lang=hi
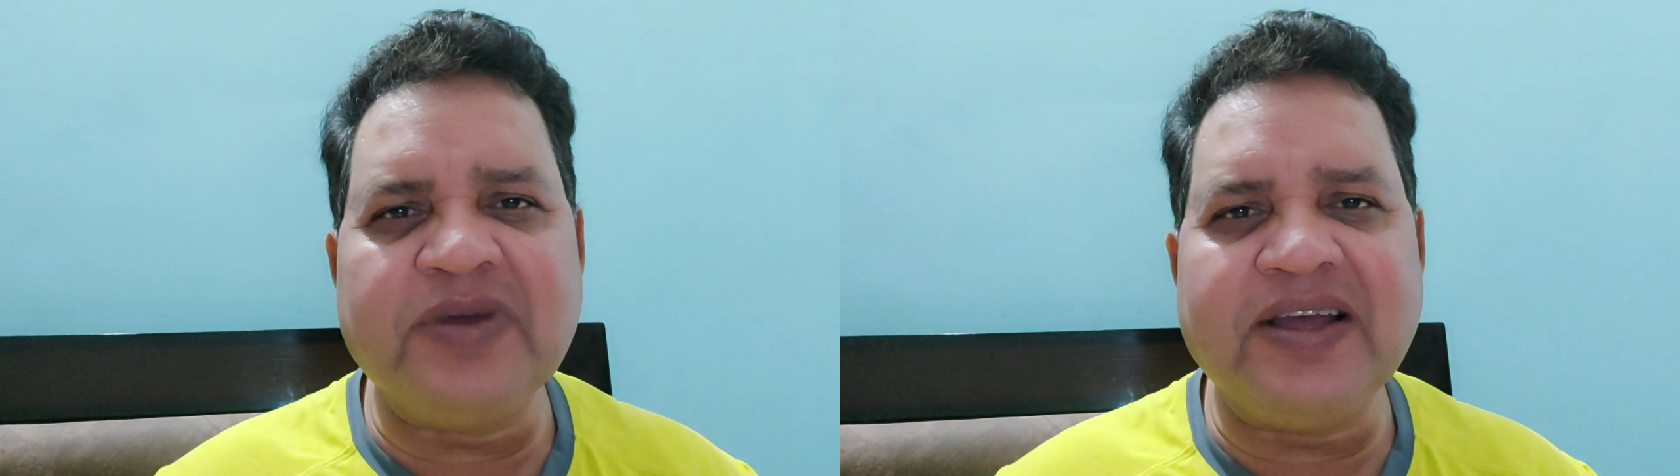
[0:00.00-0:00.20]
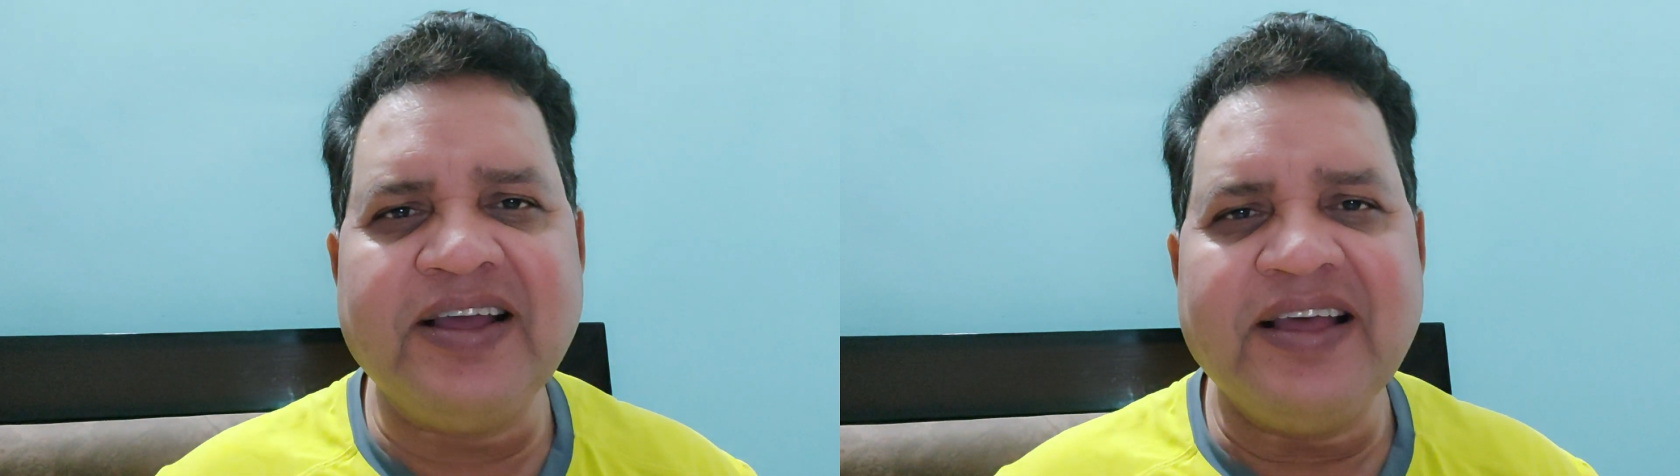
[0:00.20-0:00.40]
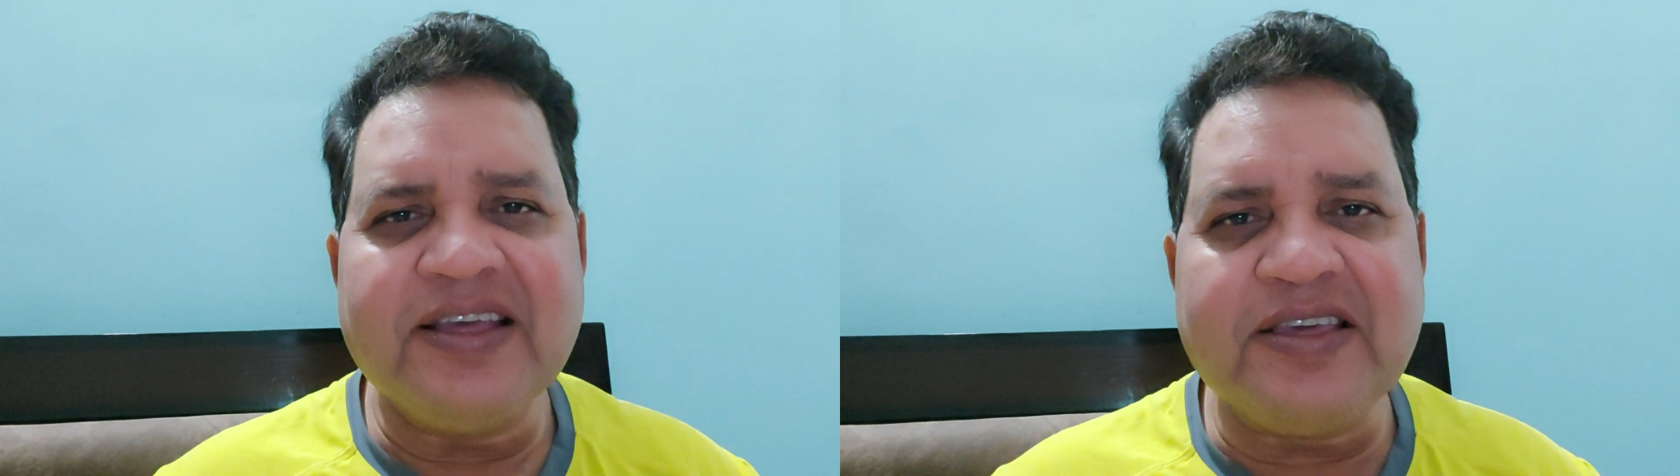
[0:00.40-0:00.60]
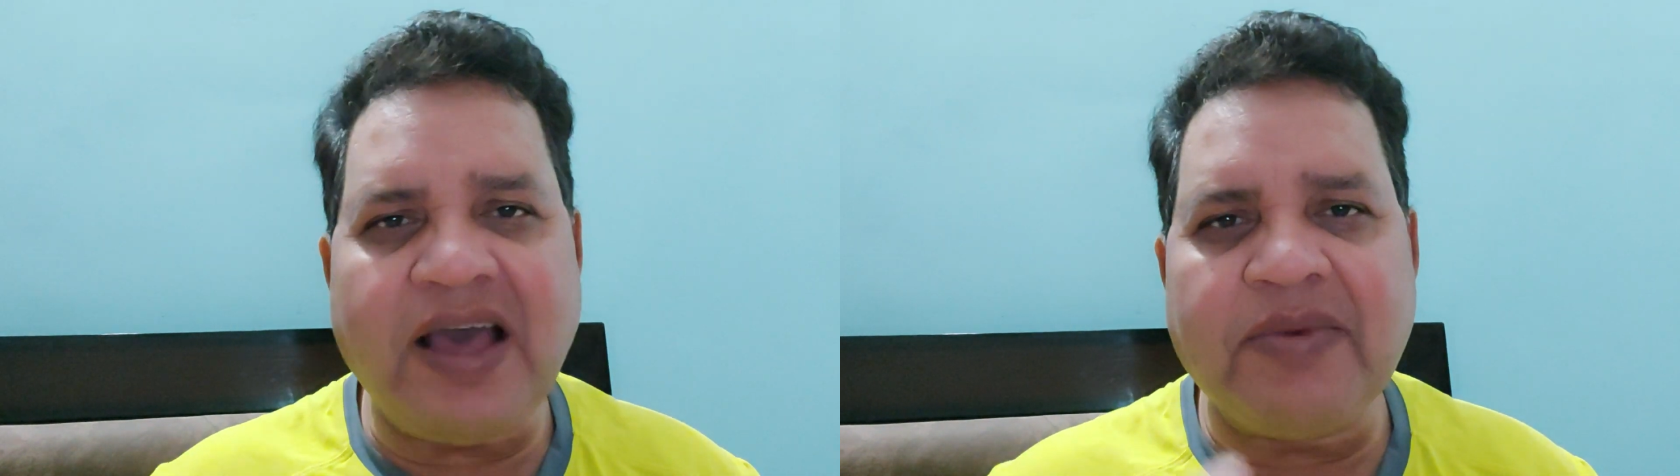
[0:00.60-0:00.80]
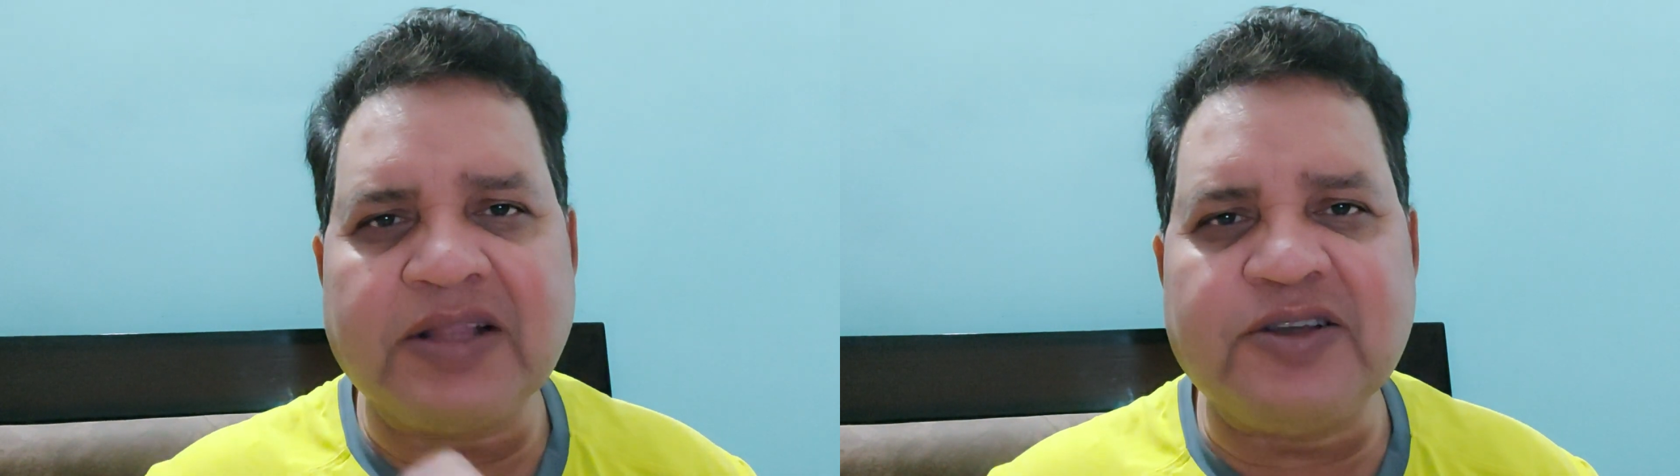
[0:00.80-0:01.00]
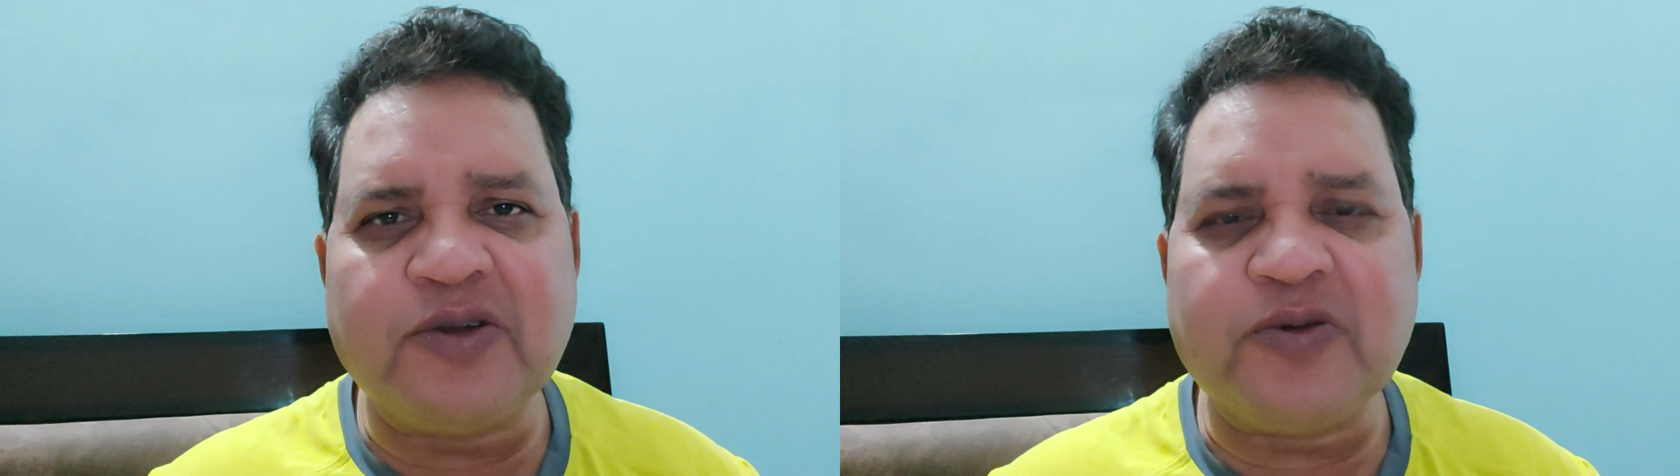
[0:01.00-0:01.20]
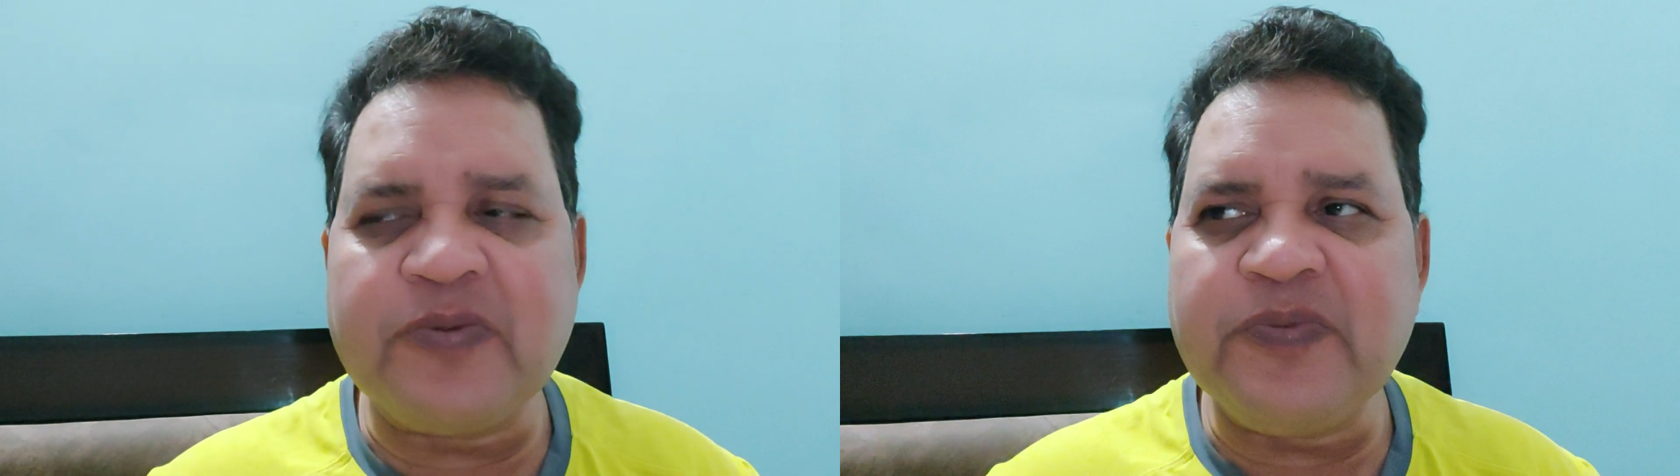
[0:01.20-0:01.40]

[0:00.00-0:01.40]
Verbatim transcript: मैं क्या बात करूँ